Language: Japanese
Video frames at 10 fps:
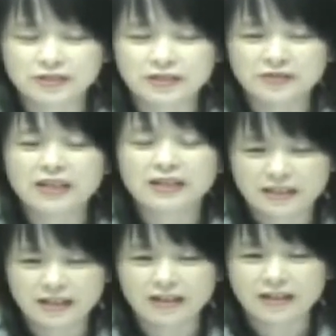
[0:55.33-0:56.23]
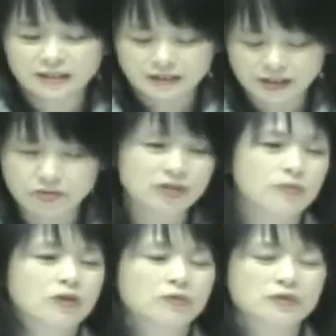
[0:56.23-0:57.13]
される中で生きる
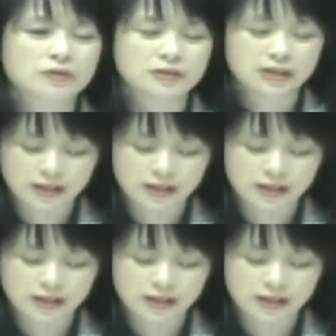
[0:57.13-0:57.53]
希望を、